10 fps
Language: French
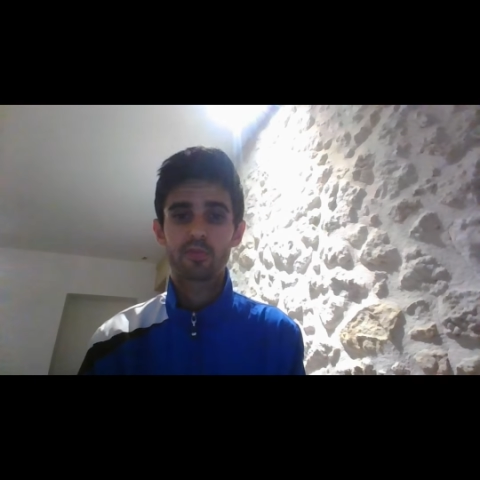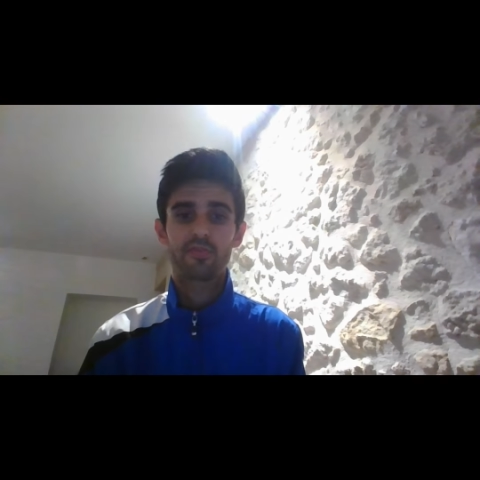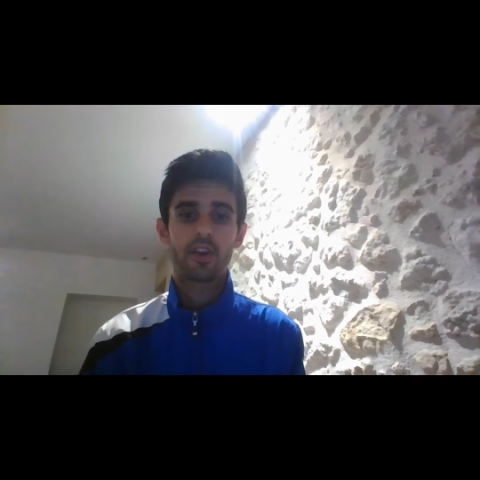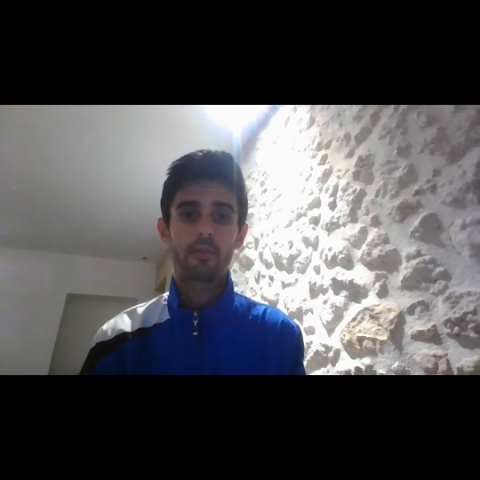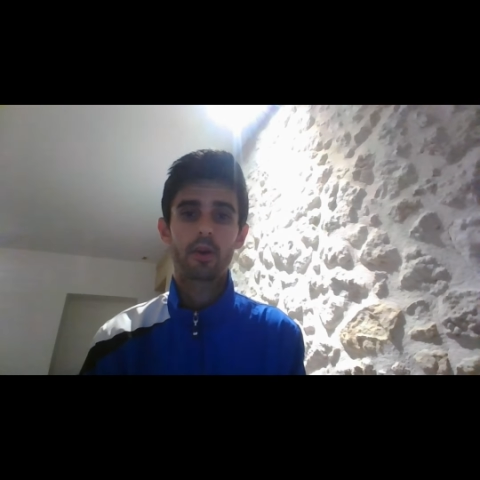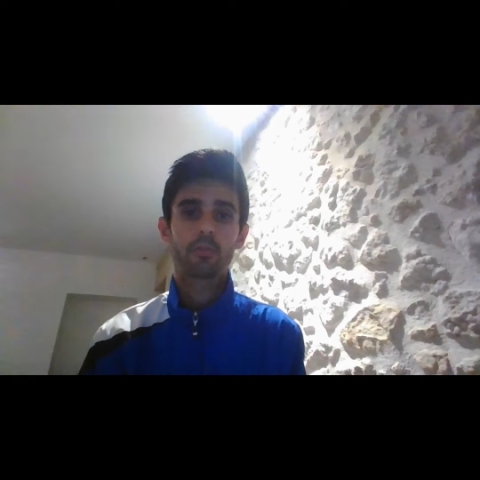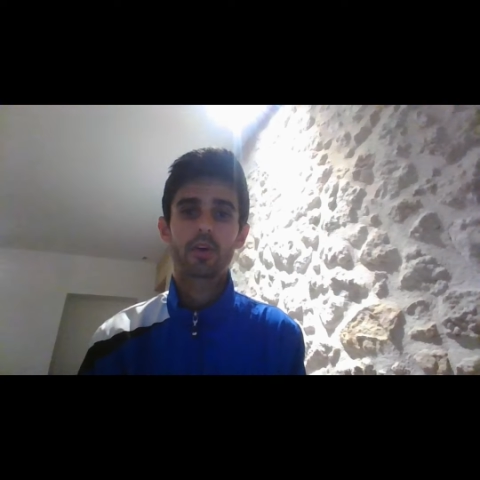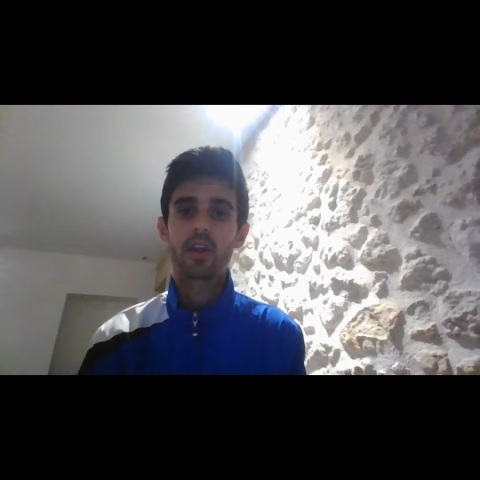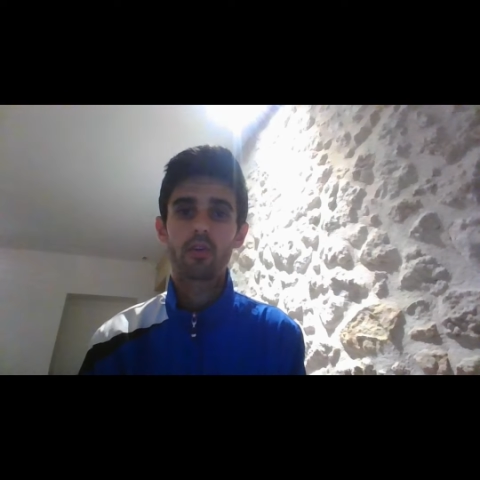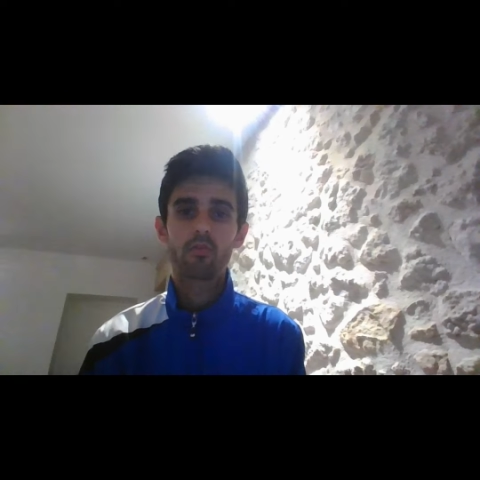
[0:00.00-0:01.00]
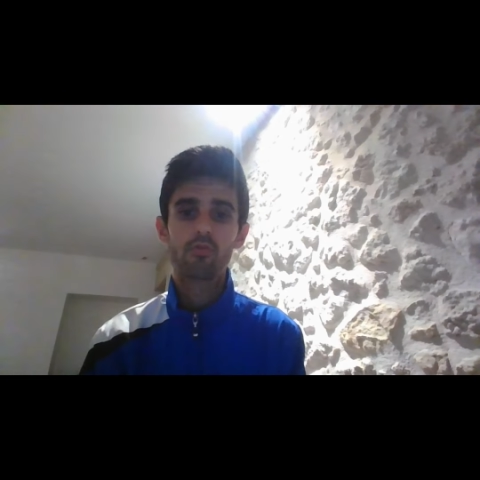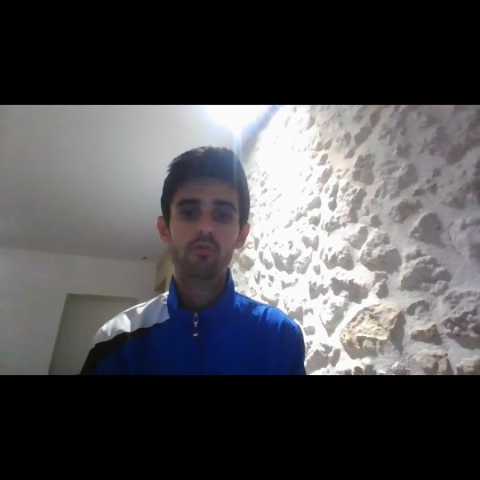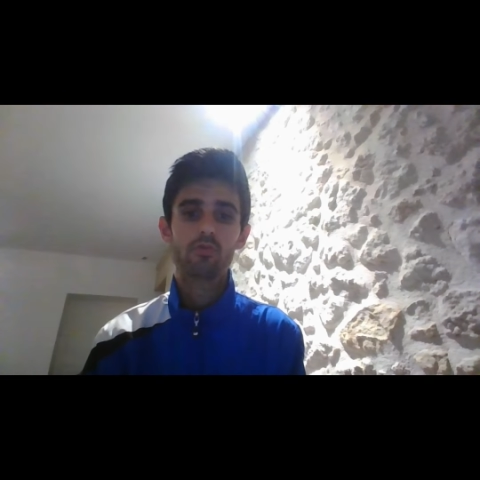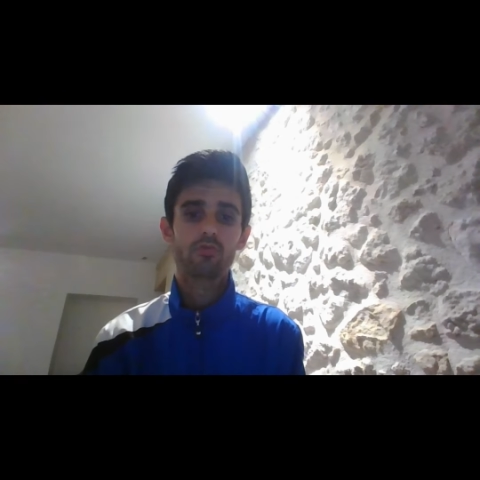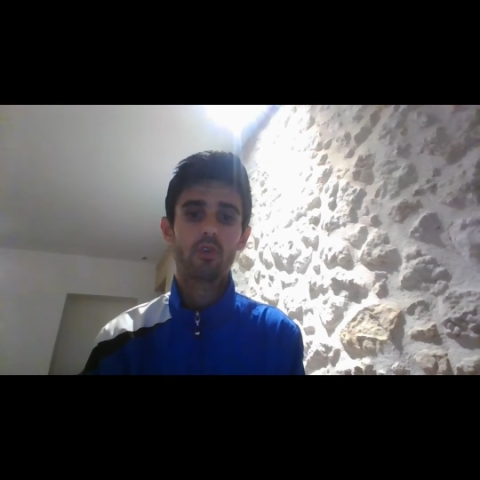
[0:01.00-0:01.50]
mais finalement ils prennent un
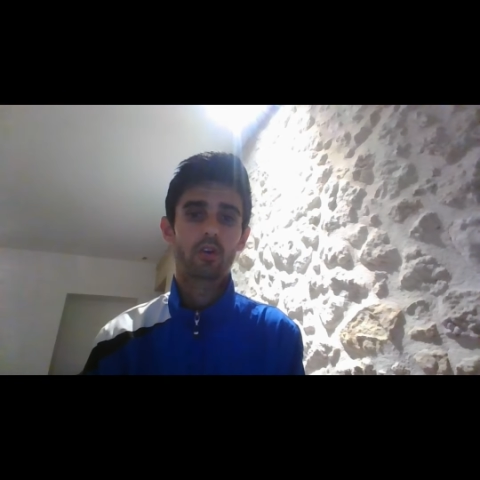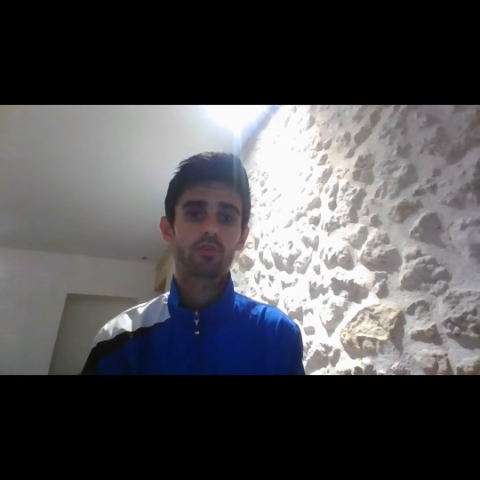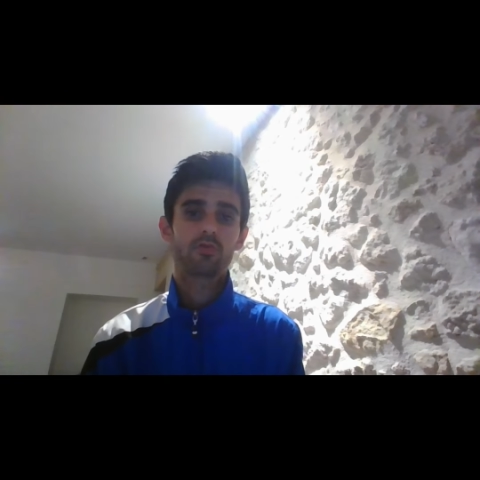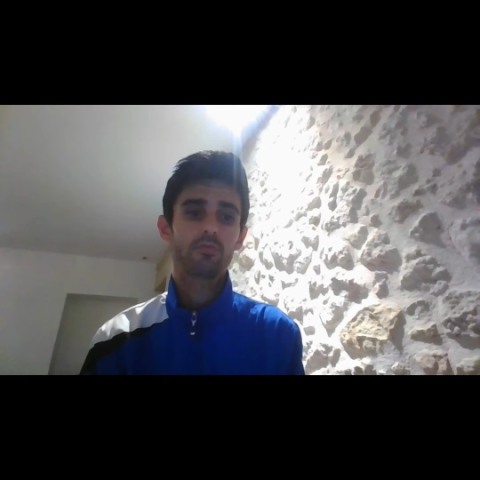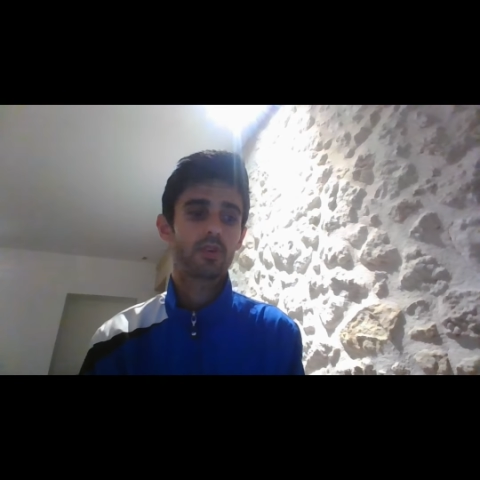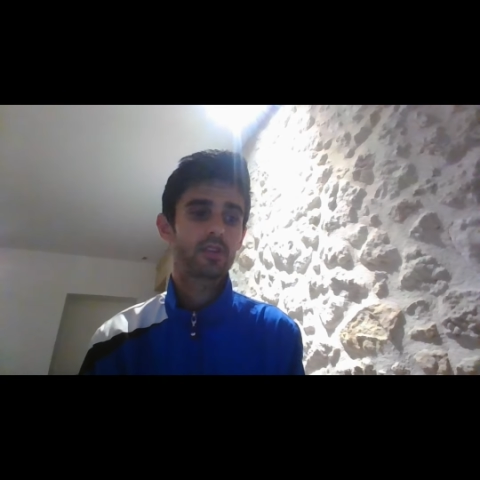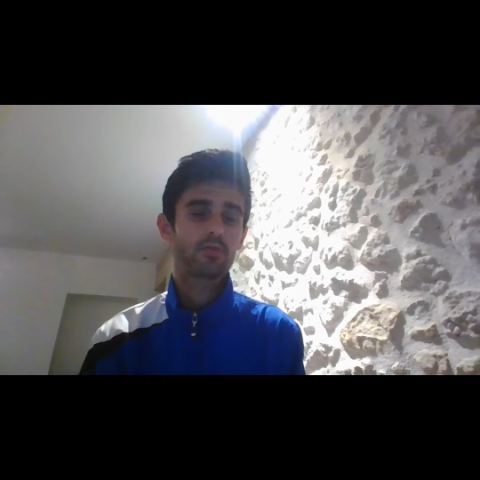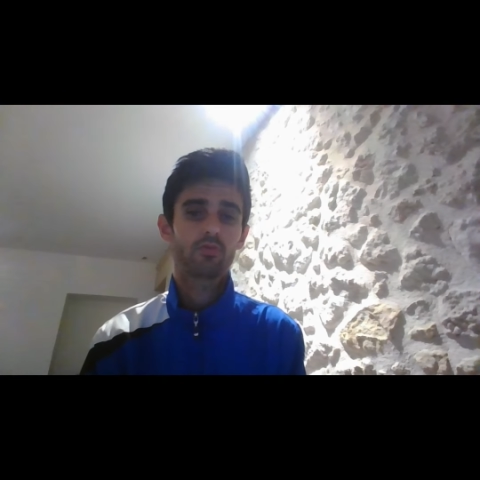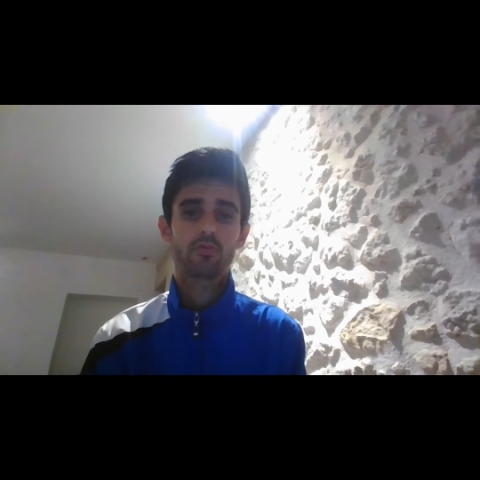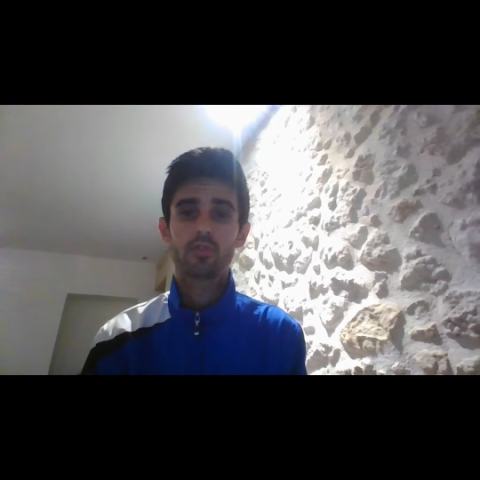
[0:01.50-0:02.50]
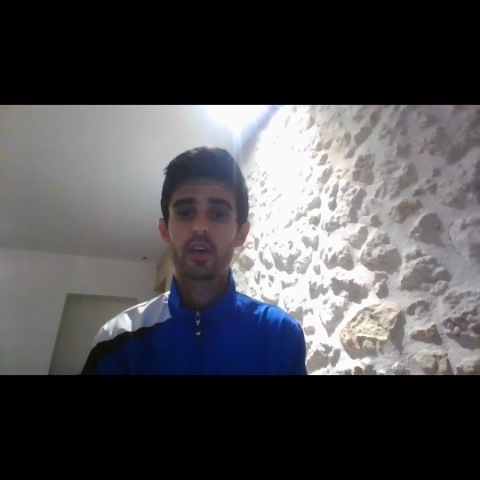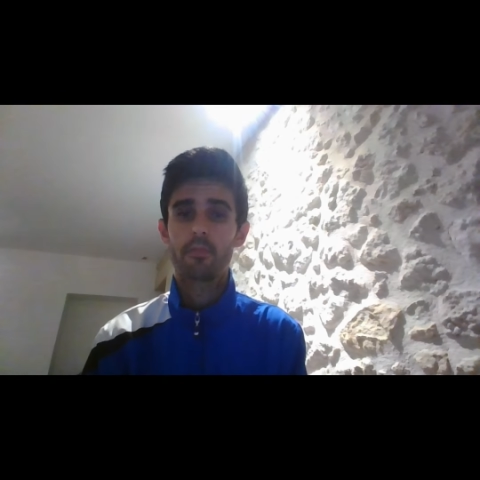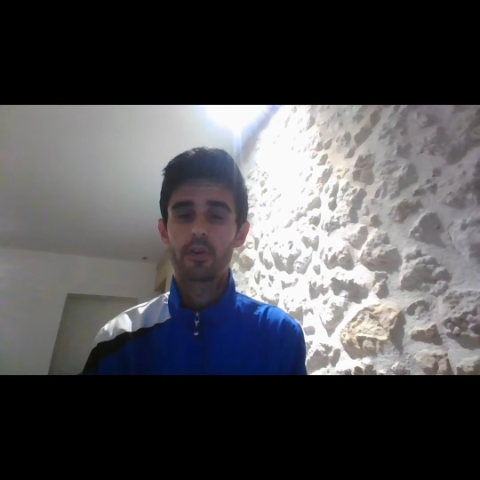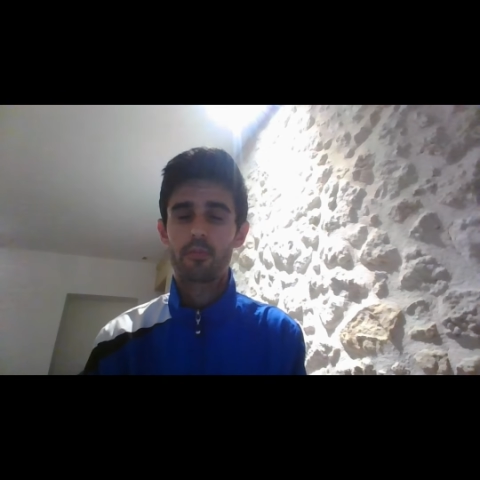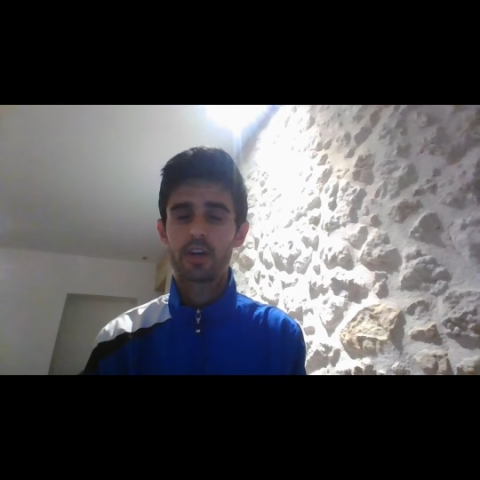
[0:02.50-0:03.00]
rouge ou à cause d'une bêtise ou deux, ils ne
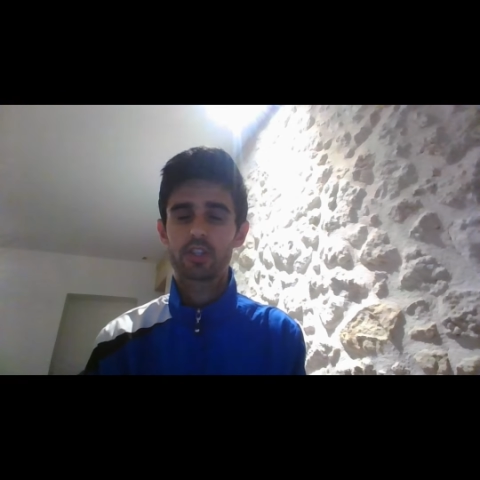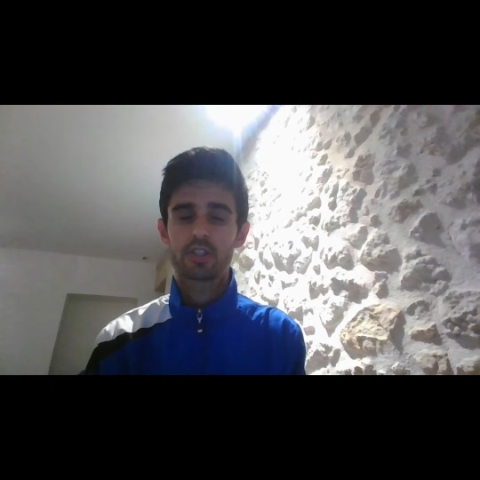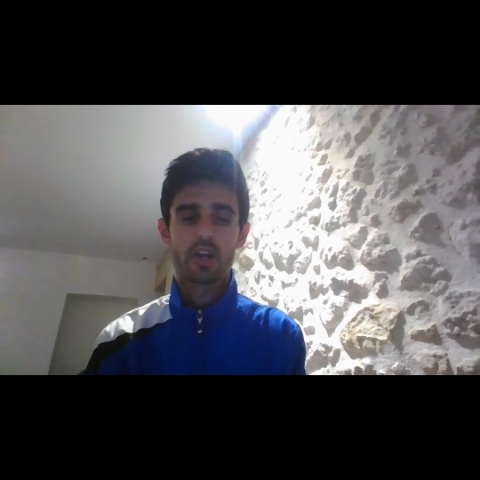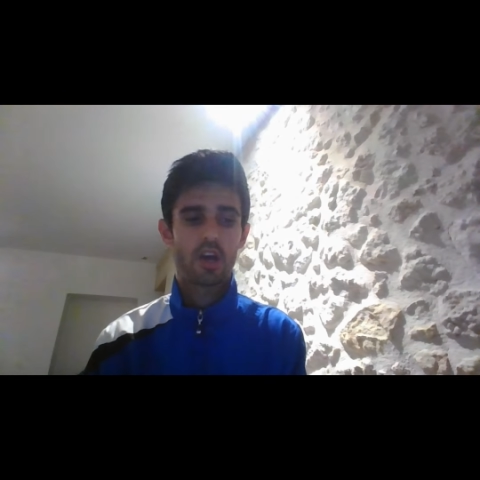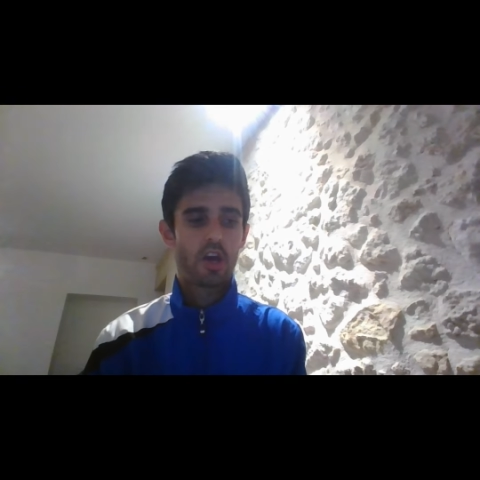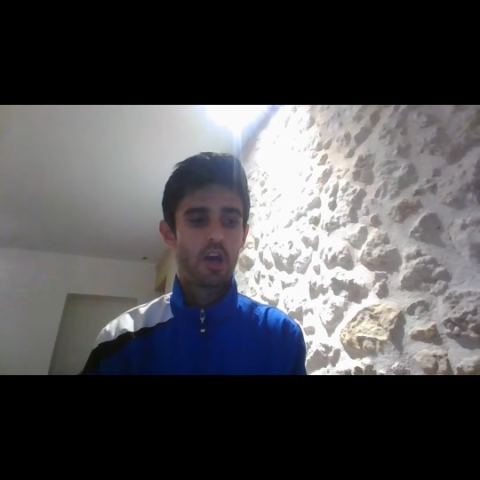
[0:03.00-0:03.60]
gagnent pas le match.